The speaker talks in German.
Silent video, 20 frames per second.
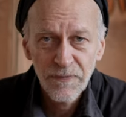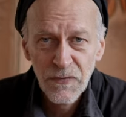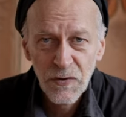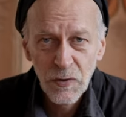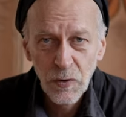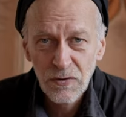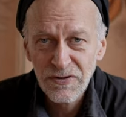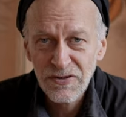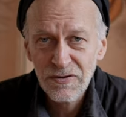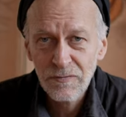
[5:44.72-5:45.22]

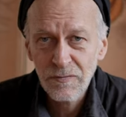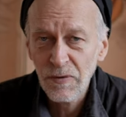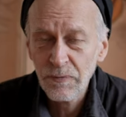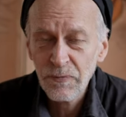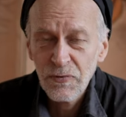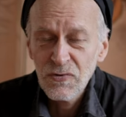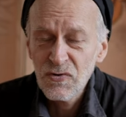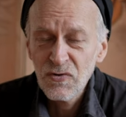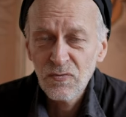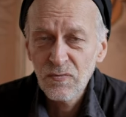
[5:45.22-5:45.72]
Trotzdem ab
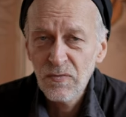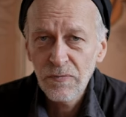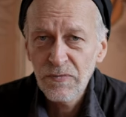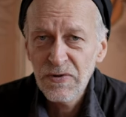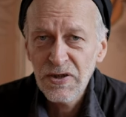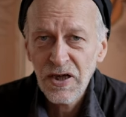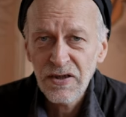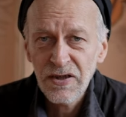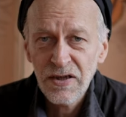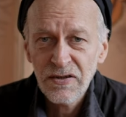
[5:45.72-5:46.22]
und zu mal
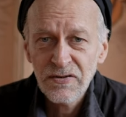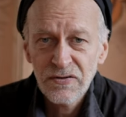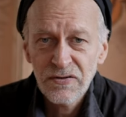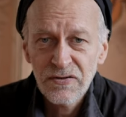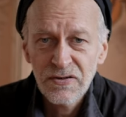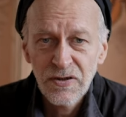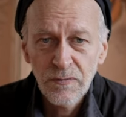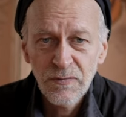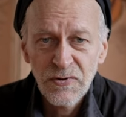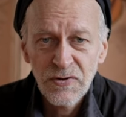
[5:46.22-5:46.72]
mit anderen
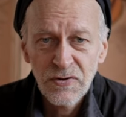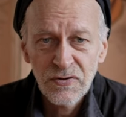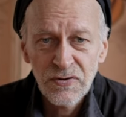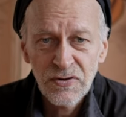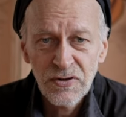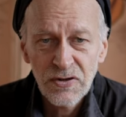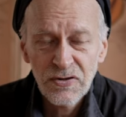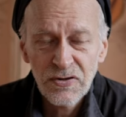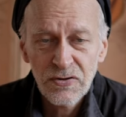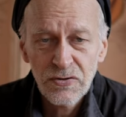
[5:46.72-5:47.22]
zusammen zu
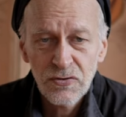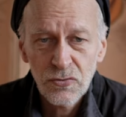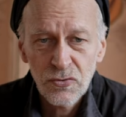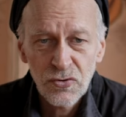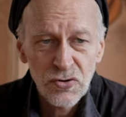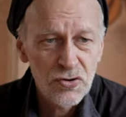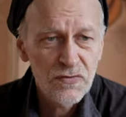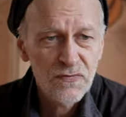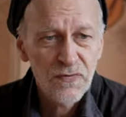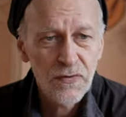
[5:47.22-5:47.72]
sitzen und
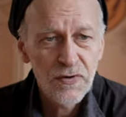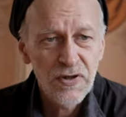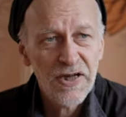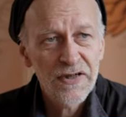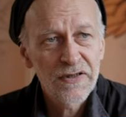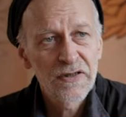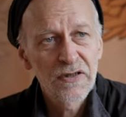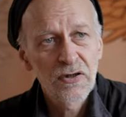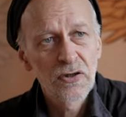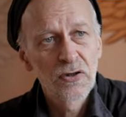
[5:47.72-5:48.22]
sich von
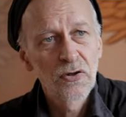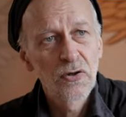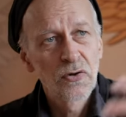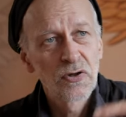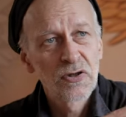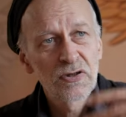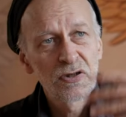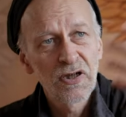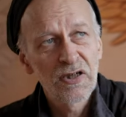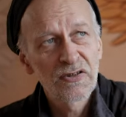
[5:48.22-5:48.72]
anderen
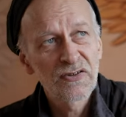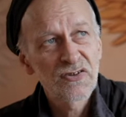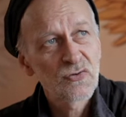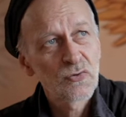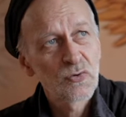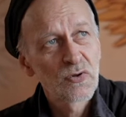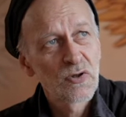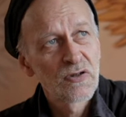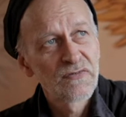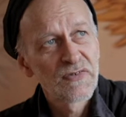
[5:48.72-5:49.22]
Leuten
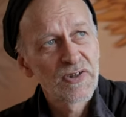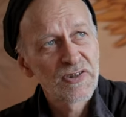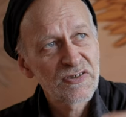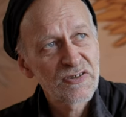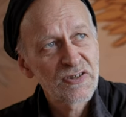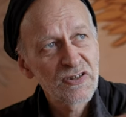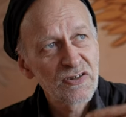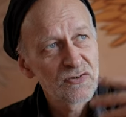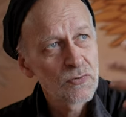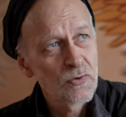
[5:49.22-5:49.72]
anzuhören, was
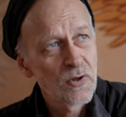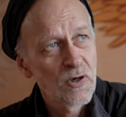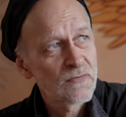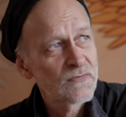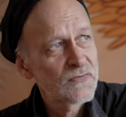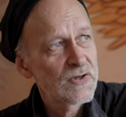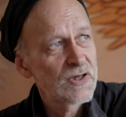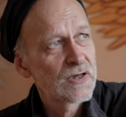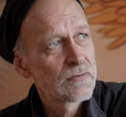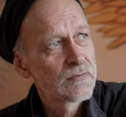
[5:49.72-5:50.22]
die so auf
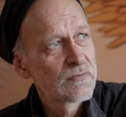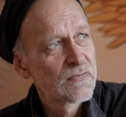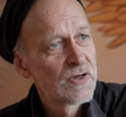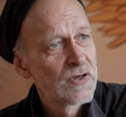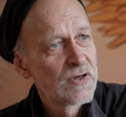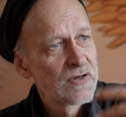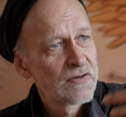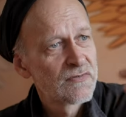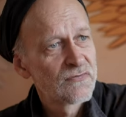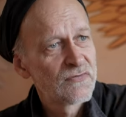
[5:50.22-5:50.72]
ihrem
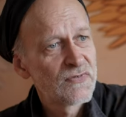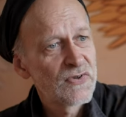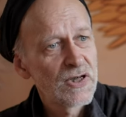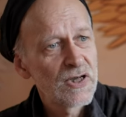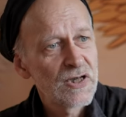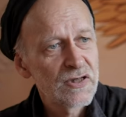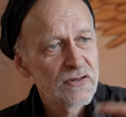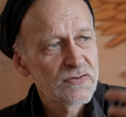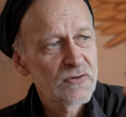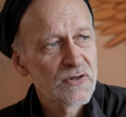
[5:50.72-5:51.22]

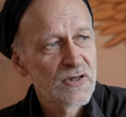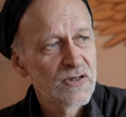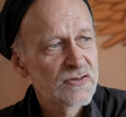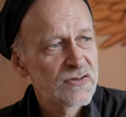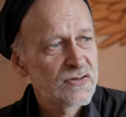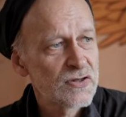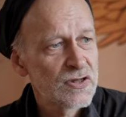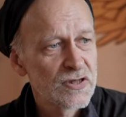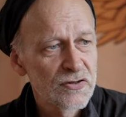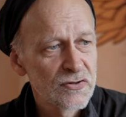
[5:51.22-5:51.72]
Weg so
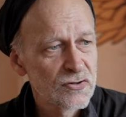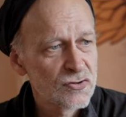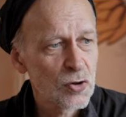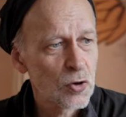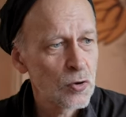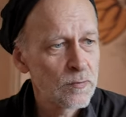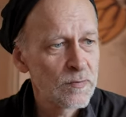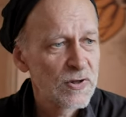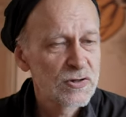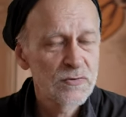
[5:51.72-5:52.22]
erzählen, ist
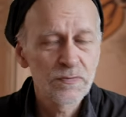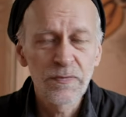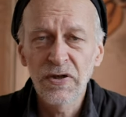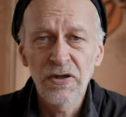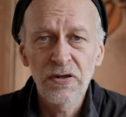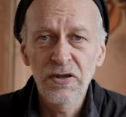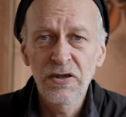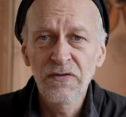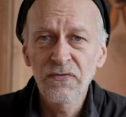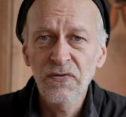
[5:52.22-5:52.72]
auch
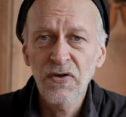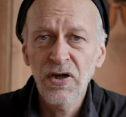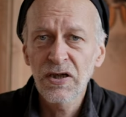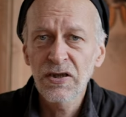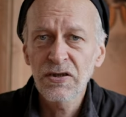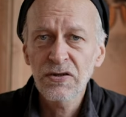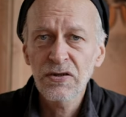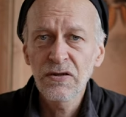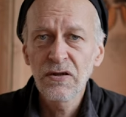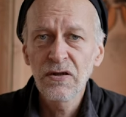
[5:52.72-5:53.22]
manchmal
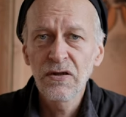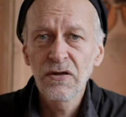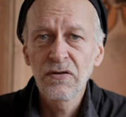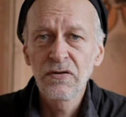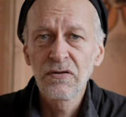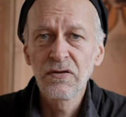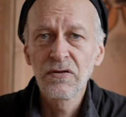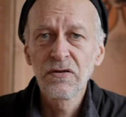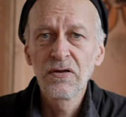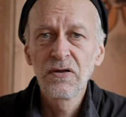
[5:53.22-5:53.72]
hilfreich.
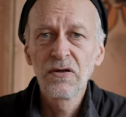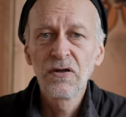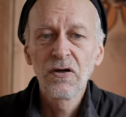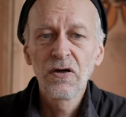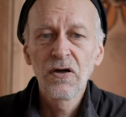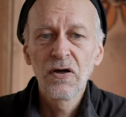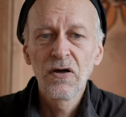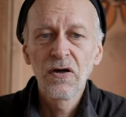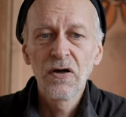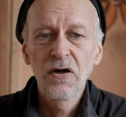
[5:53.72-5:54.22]
Ne?
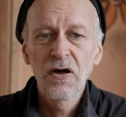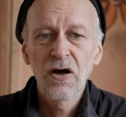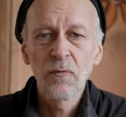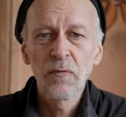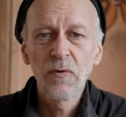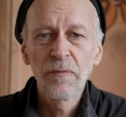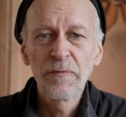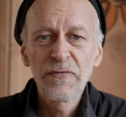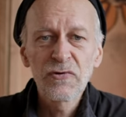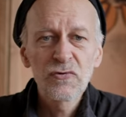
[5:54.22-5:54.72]

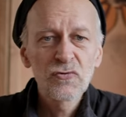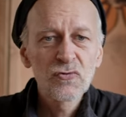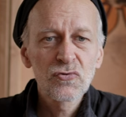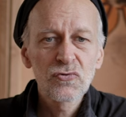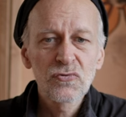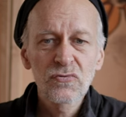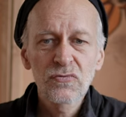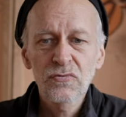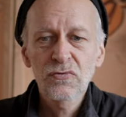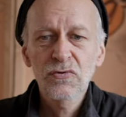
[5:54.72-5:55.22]
Aber mit
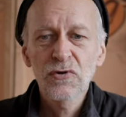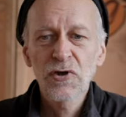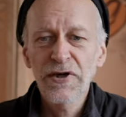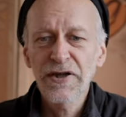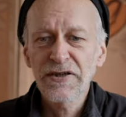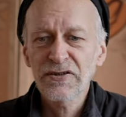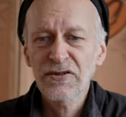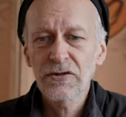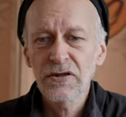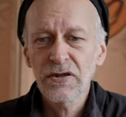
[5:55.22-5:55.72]

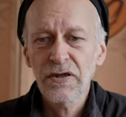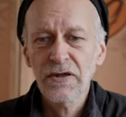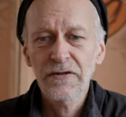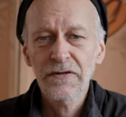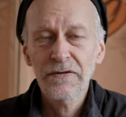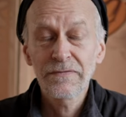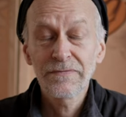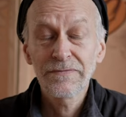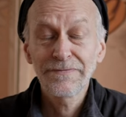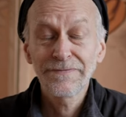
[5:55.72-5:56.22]
Gelassenheit.
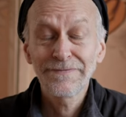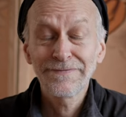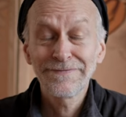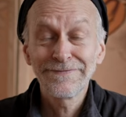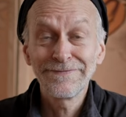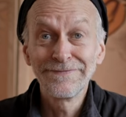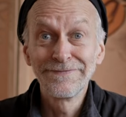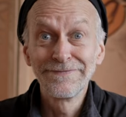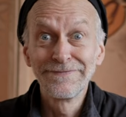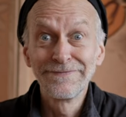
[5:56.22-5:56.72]

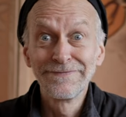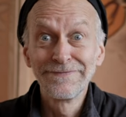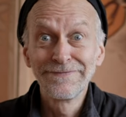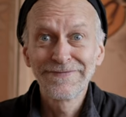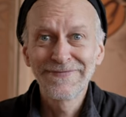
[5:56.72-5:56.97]
Hm?